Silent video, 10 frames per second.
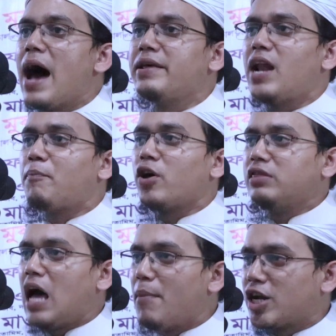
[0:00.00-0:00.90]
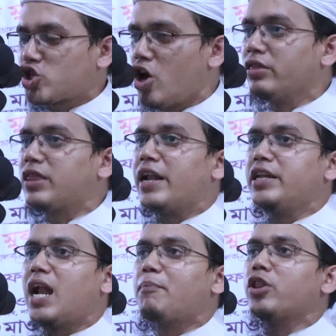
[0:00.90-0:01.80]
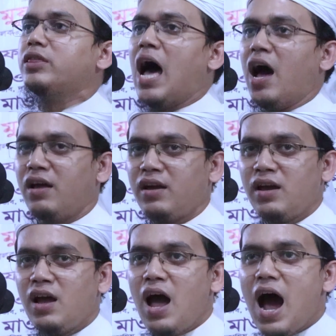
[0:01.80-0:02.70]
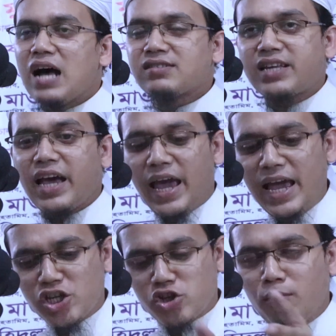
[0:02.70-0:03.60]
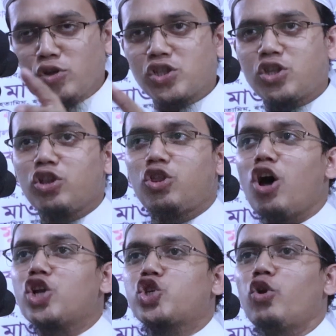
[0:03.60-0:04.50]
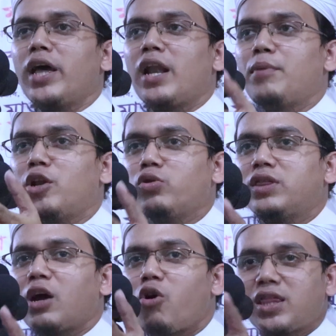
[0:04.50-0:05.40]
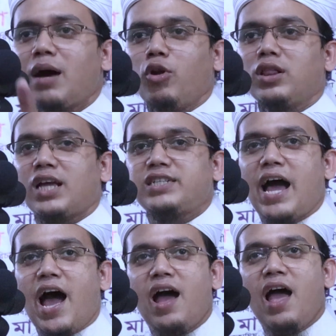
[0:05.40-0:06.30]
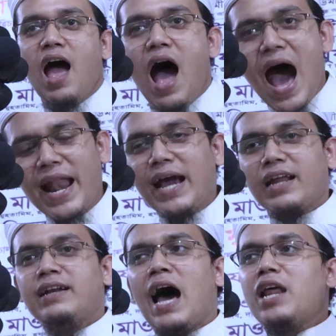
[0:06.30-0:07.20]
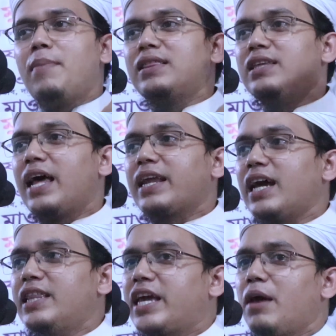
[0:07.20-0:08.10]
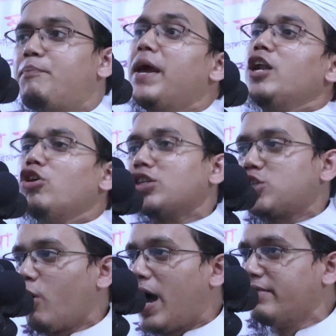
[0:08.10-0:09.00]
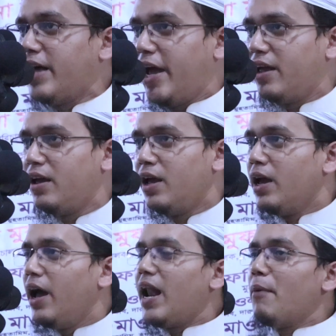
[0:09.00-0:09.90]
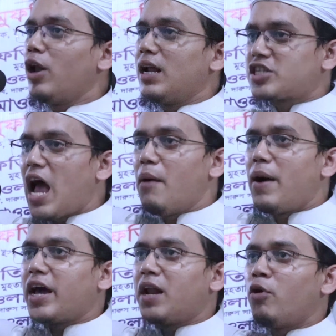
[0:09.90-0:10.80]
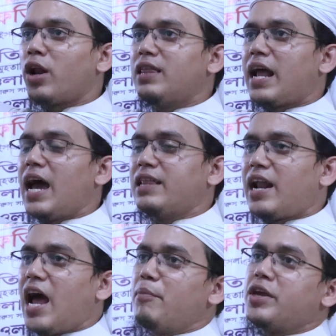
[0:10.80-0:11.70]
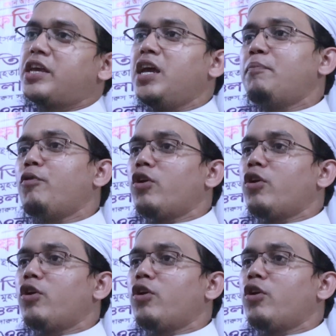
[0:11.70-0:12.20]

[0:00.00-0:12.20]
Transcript: মা নিরাপদ না আমার সন্তান নিরাপদ না আজকে এই সমস্ত ধর্ষণের বিরুদ্ধে কথা বলতে যায় আরেক নারীবাদীদেরকে দেখি ভিন্ন স্লোগান দেয় এরা বলে শাহবাগের মোড়ে দাঁড়ায় দাঁড়ায় আমি কি